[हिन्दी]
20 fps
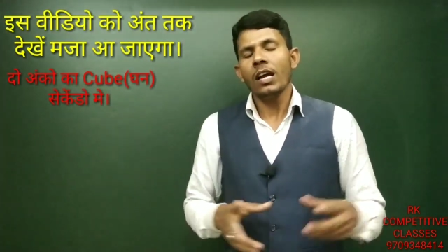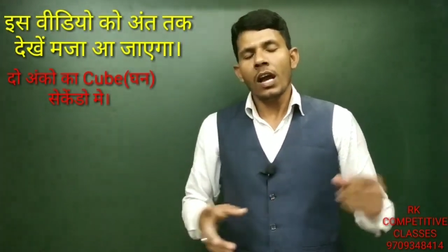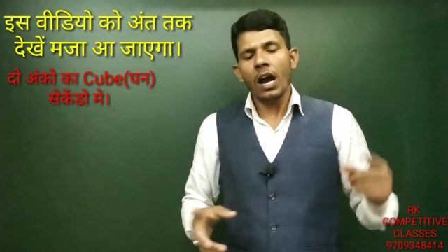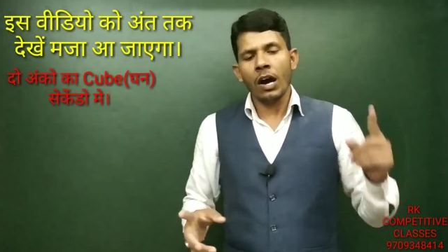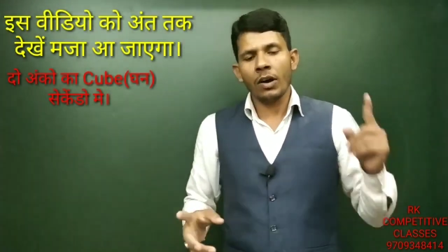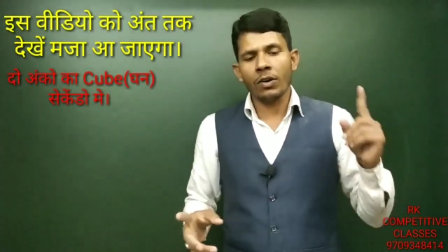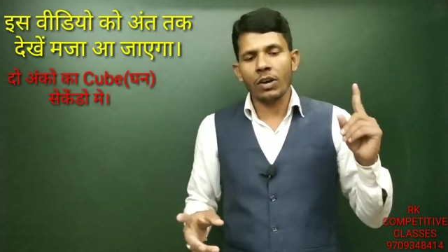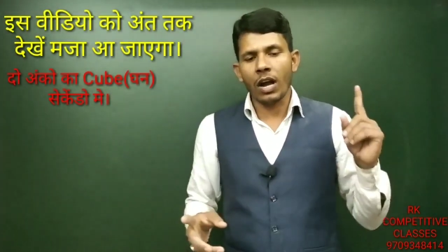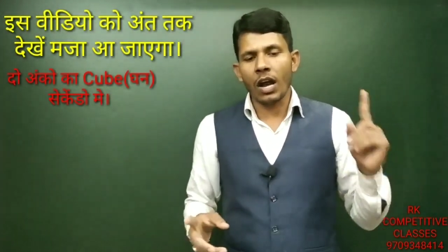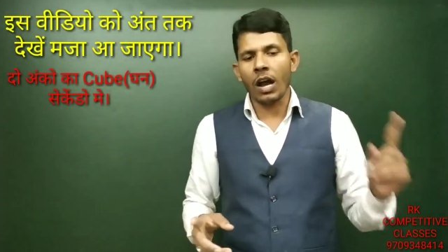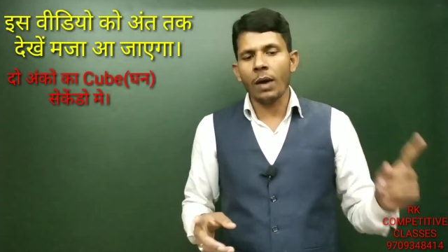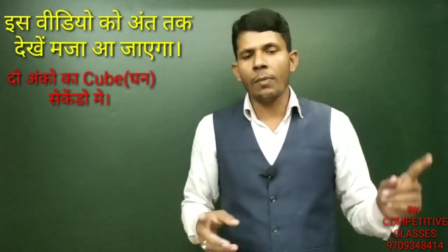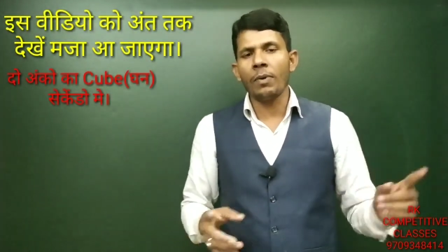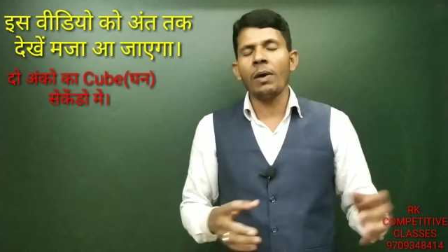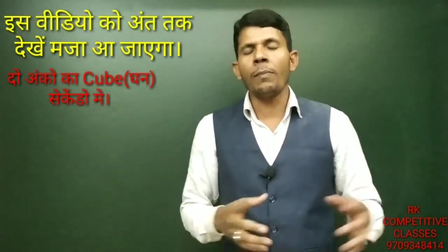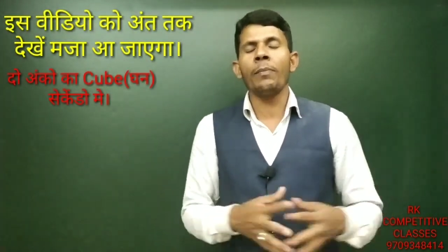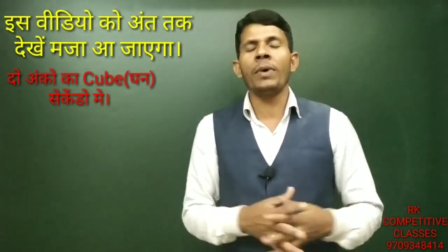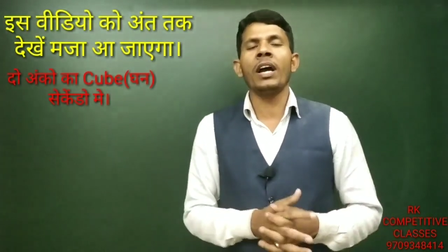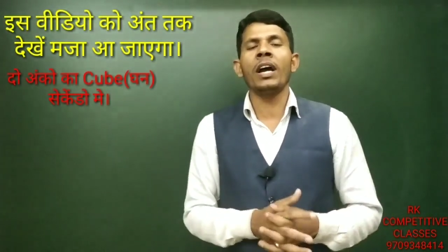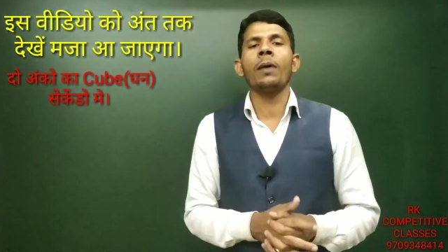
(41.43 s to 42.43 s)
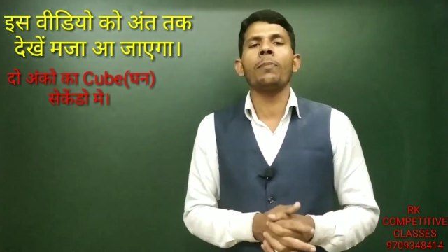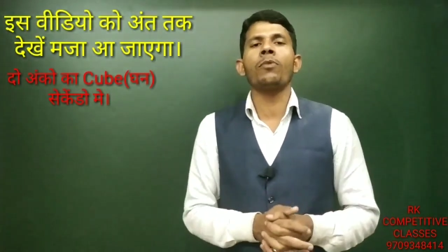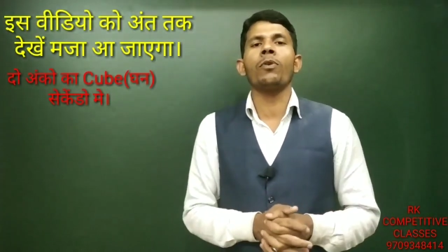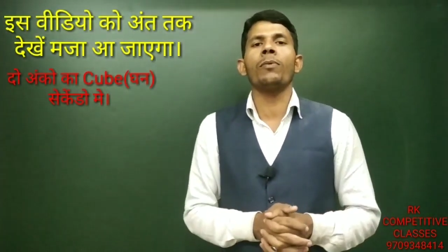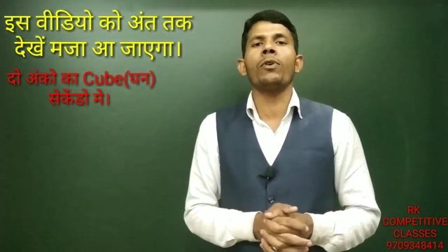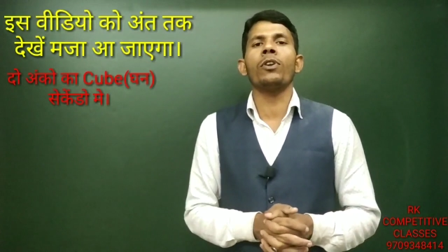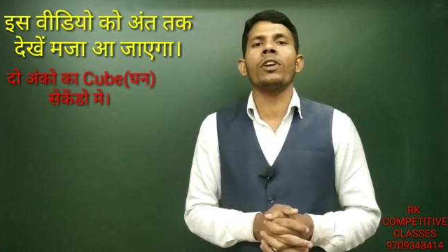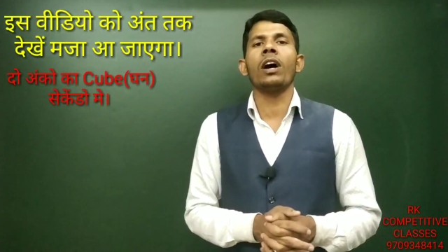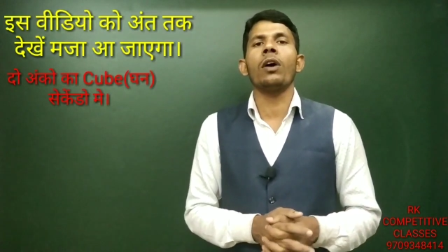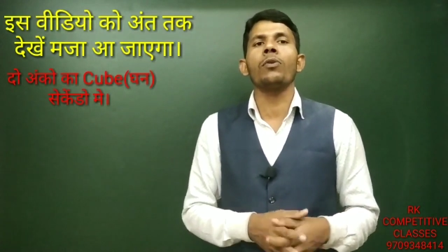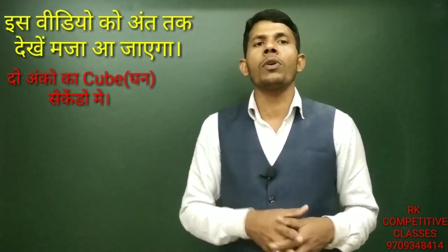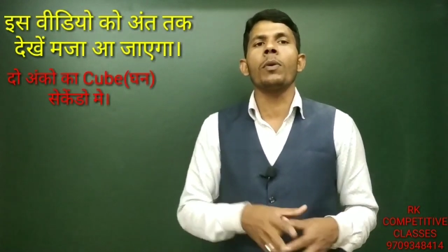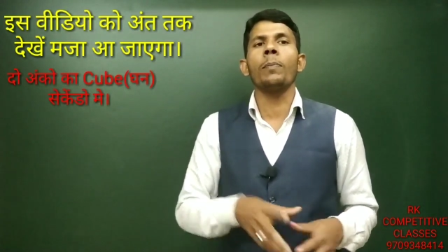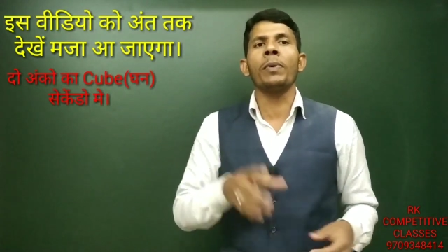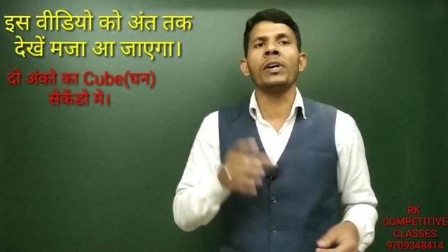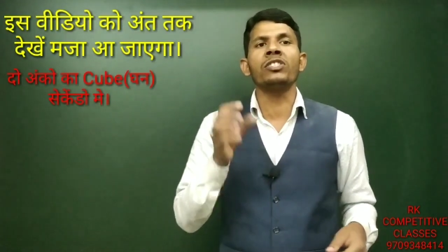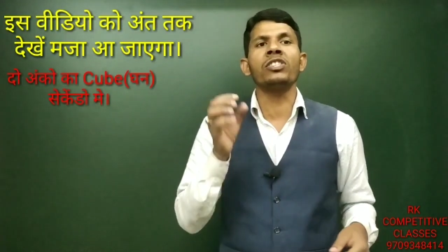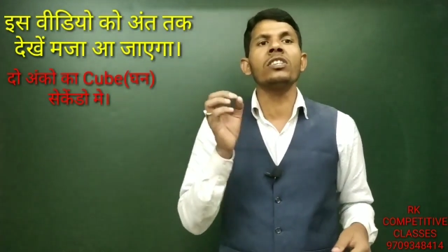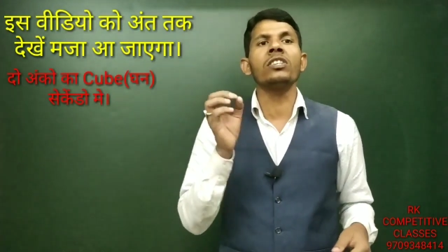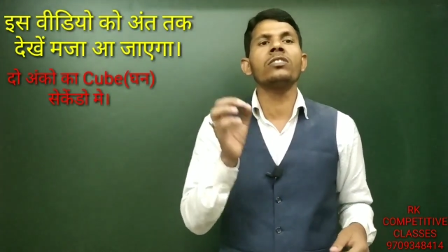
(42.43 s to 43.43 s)
और अब हम मैं आपको बोल रहा हूं कि
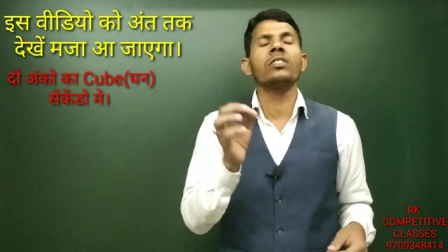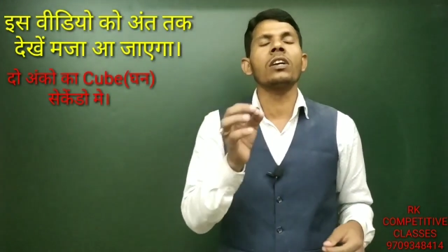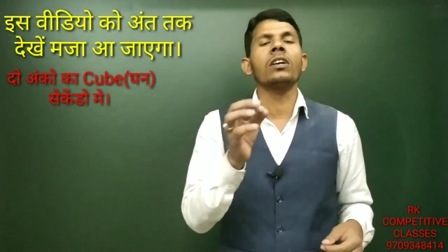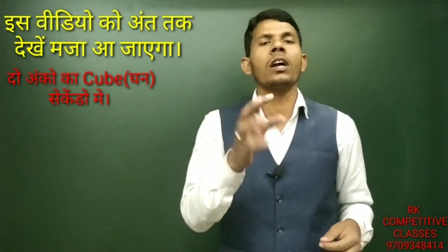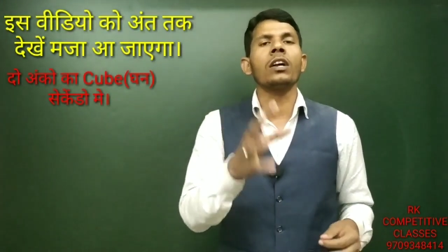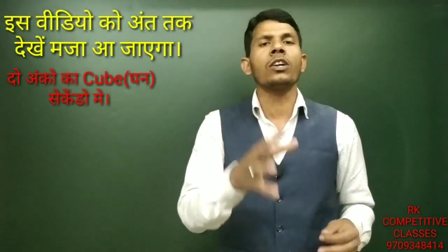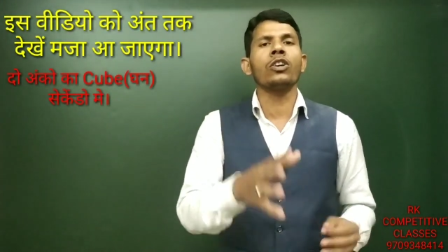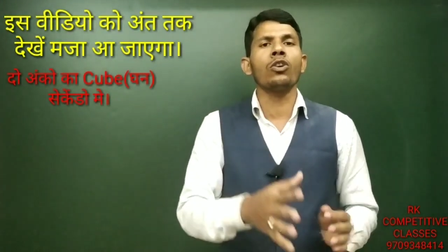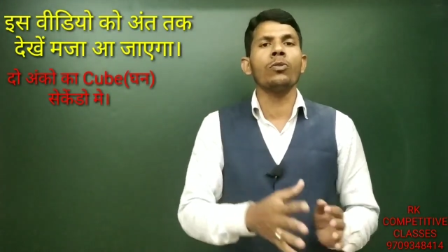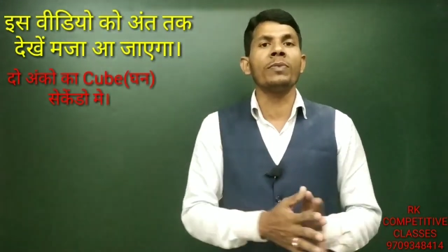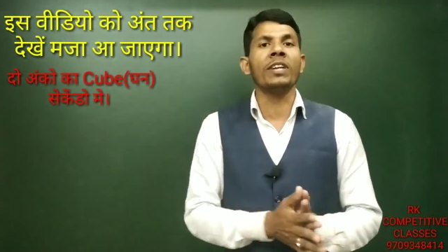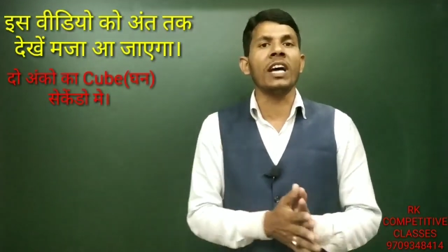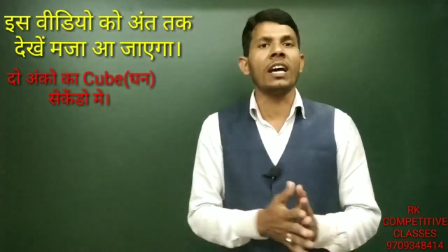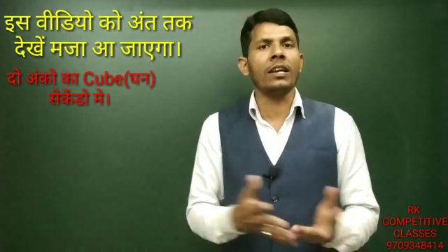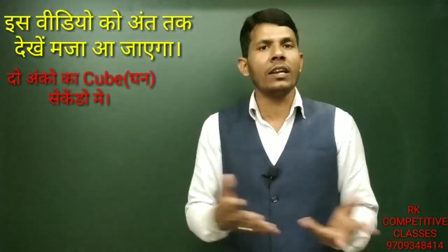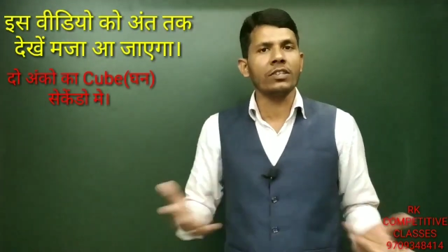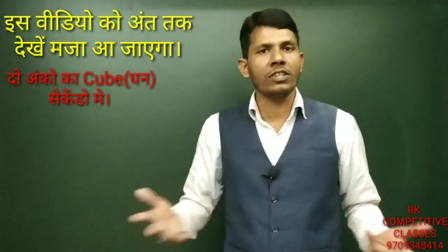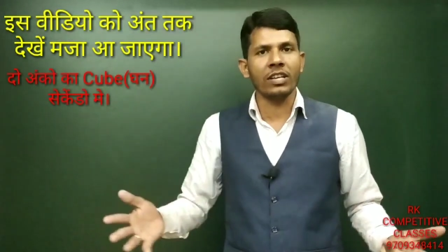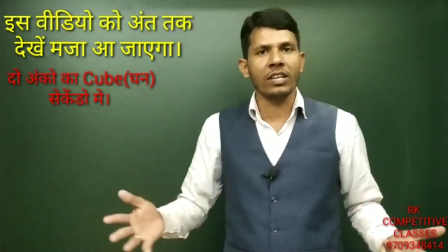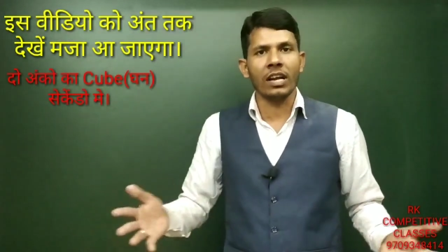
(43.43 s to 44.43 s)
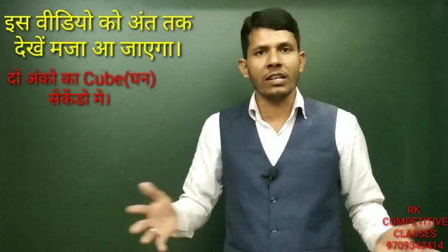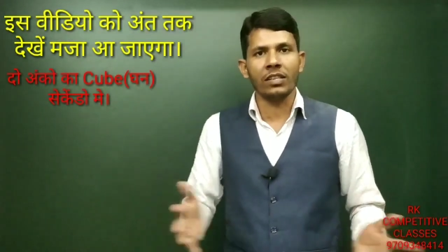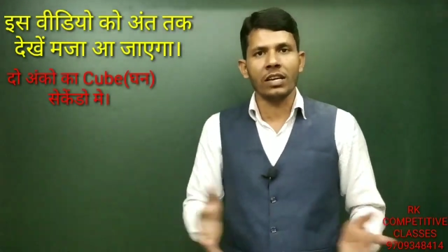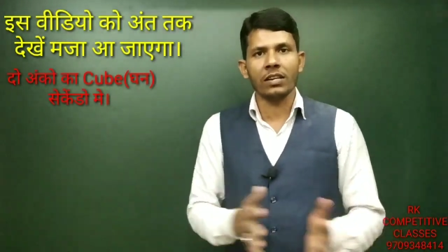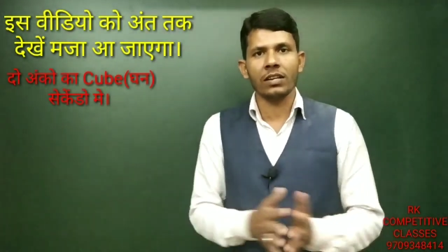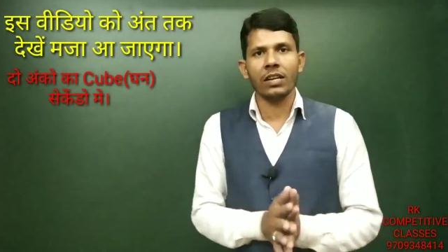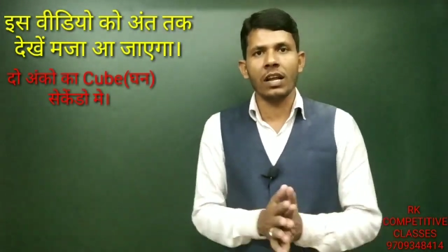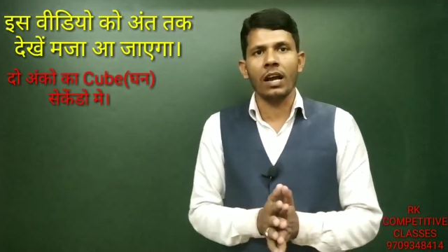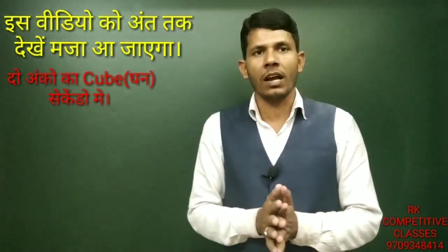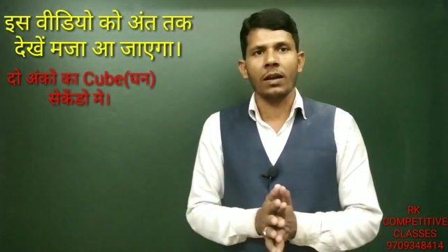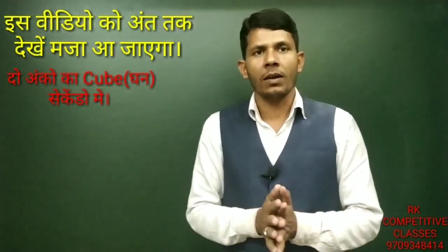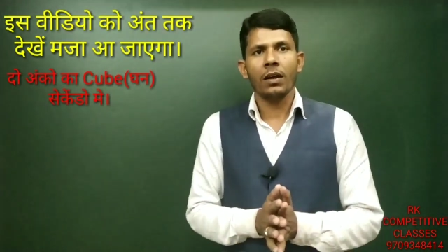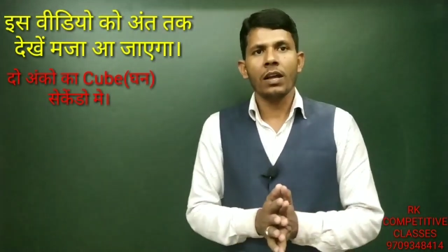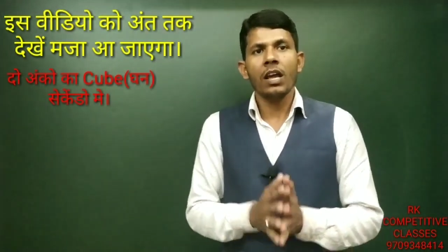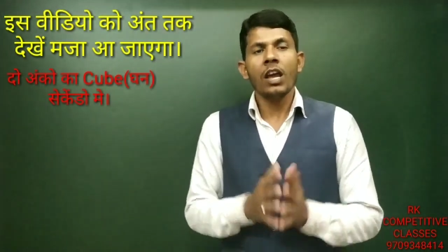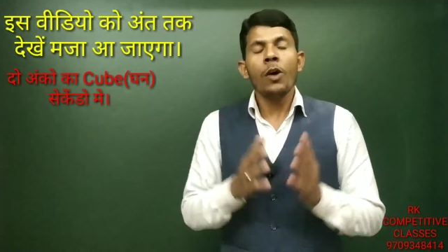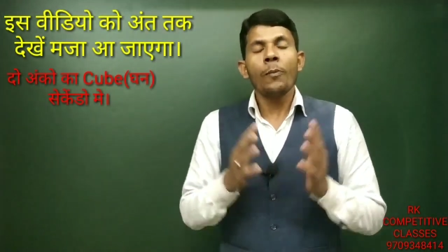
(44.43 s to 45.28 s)
25 तक का क्यूब डायरेक्ट याद रखना है